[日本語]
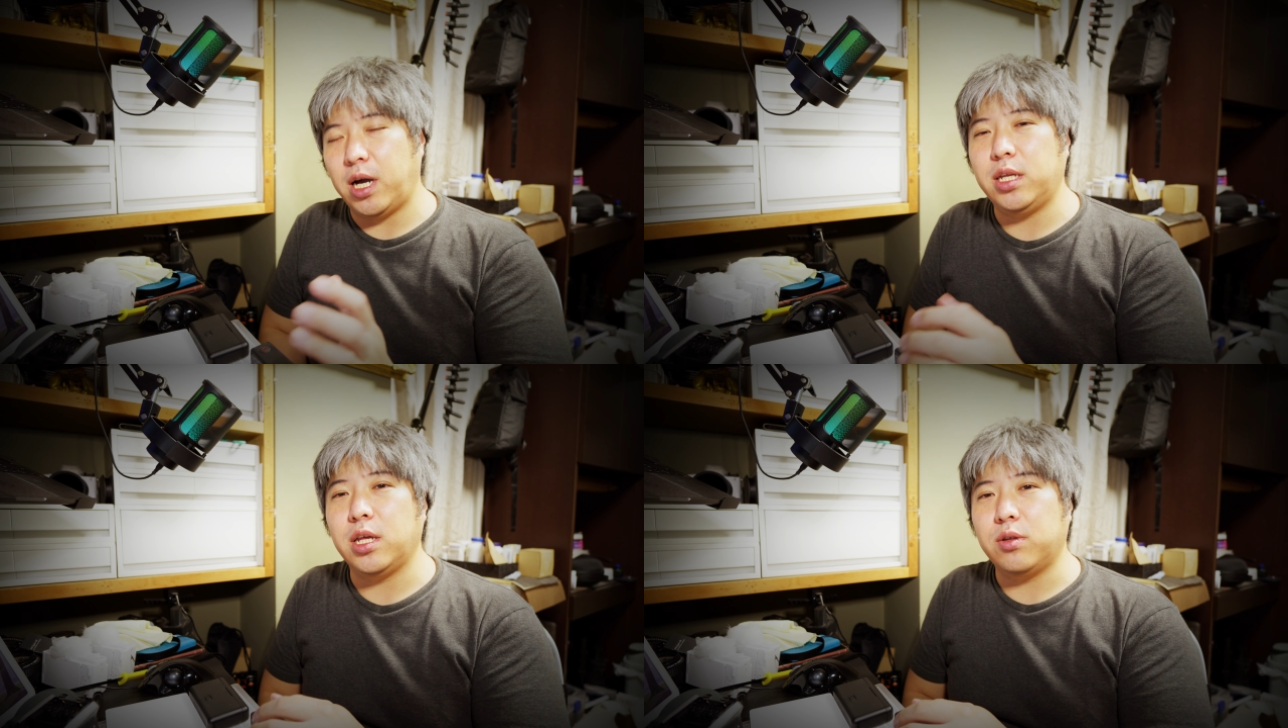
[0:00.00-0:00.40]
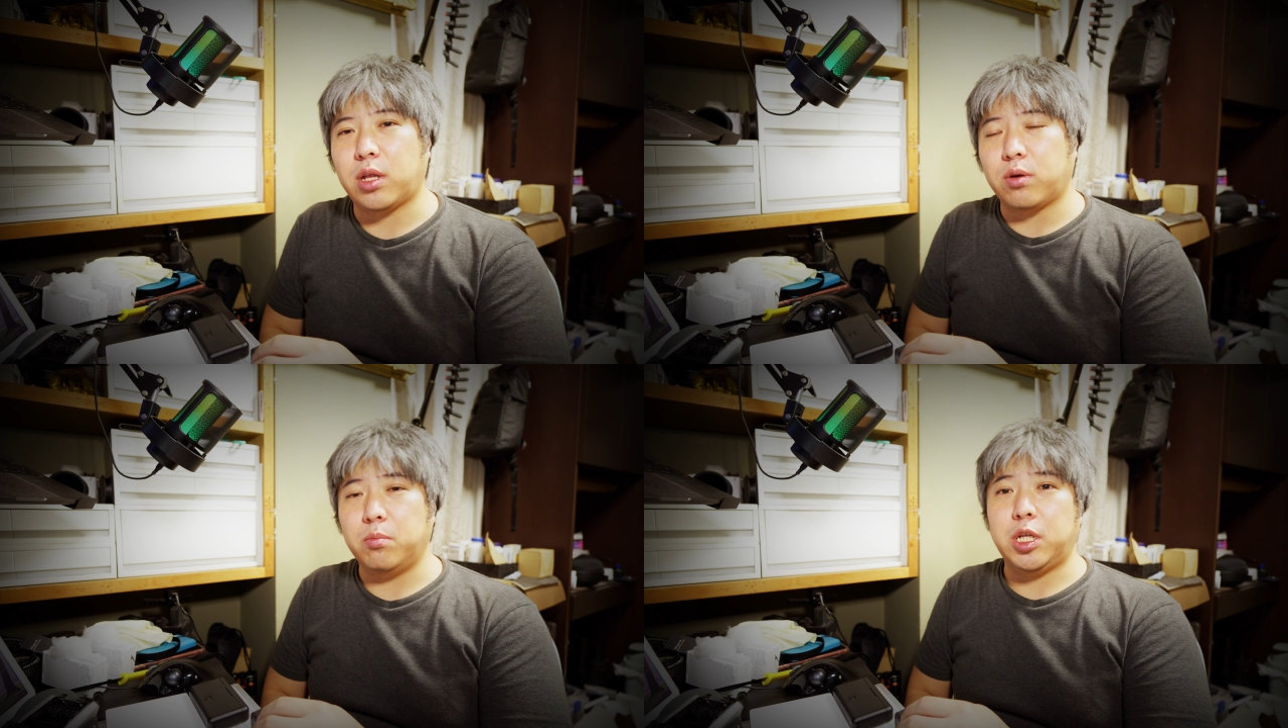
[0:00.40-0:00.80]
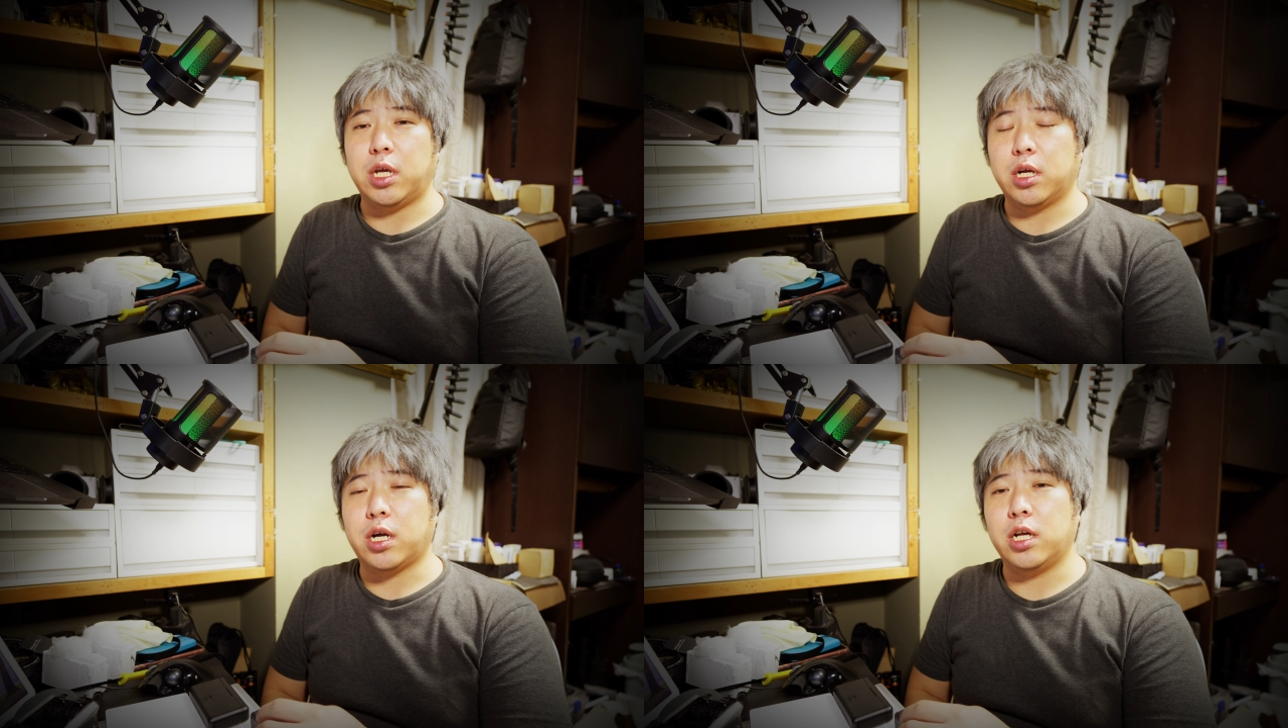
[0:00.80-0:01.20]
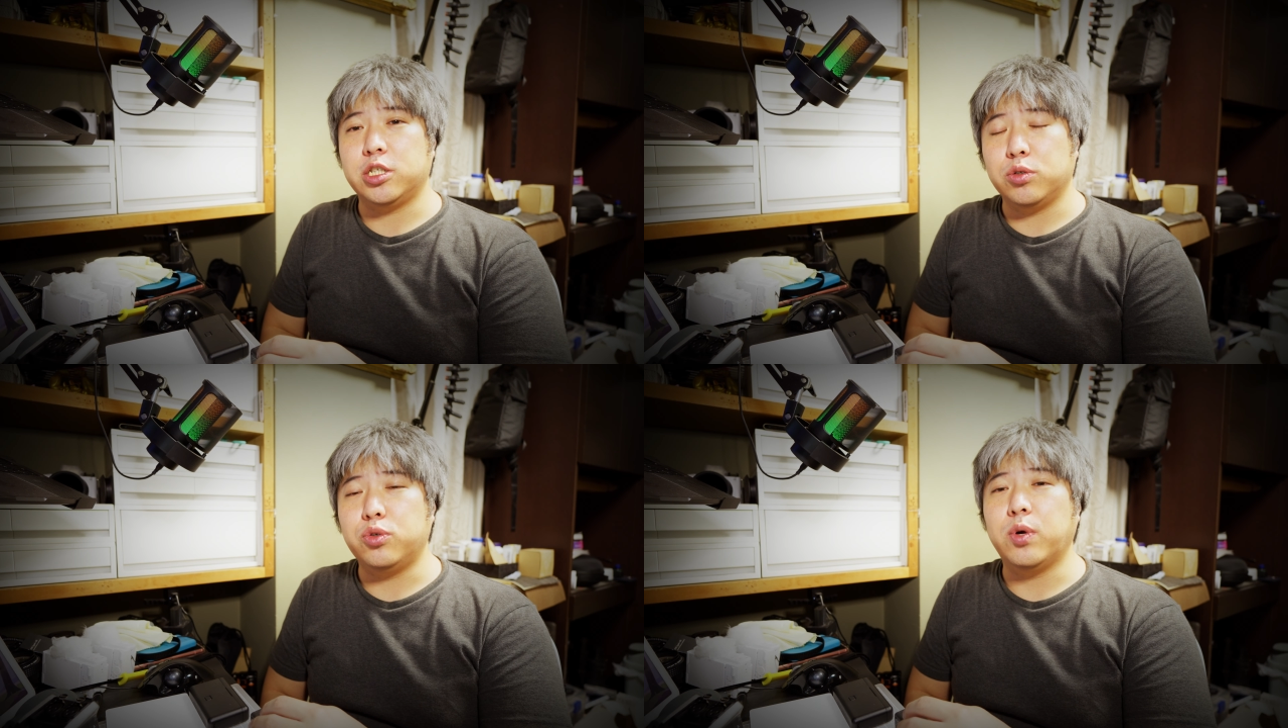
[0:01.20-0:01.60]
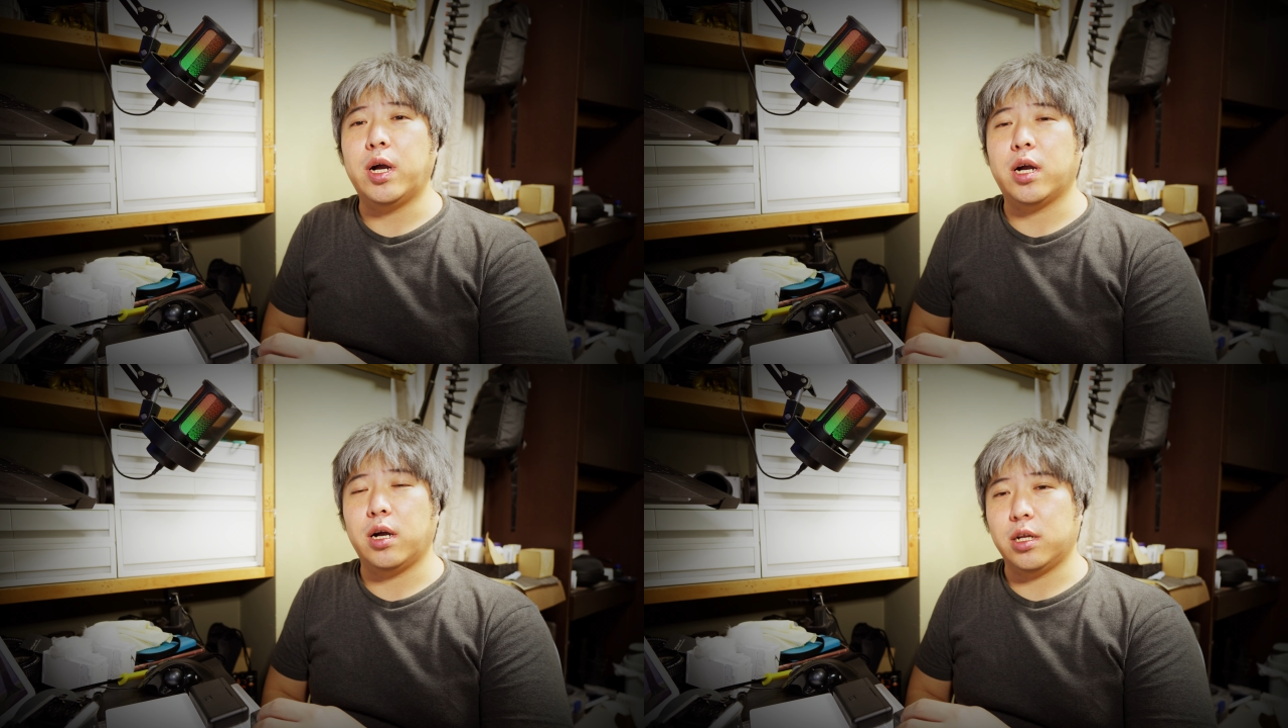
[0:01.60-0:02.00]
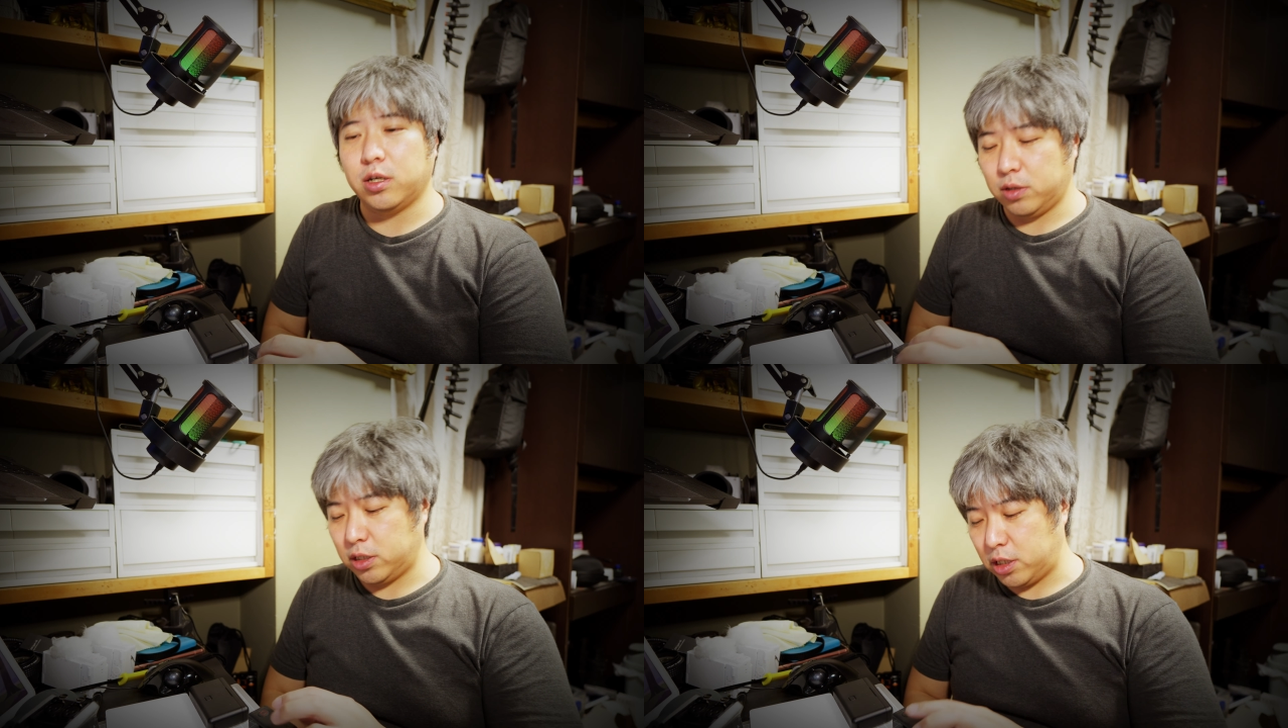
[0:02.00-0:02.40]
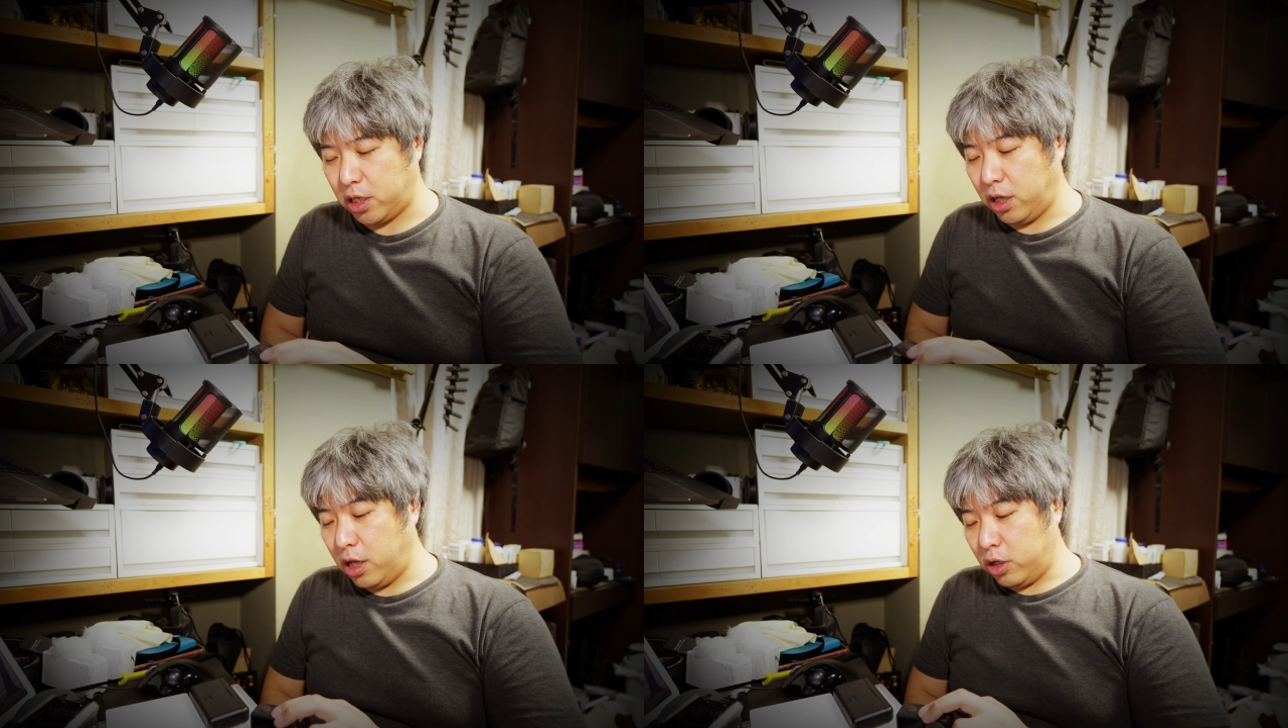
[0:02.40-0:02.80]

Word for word: 空いてるなとかみたいな感じの不安感がなくですね、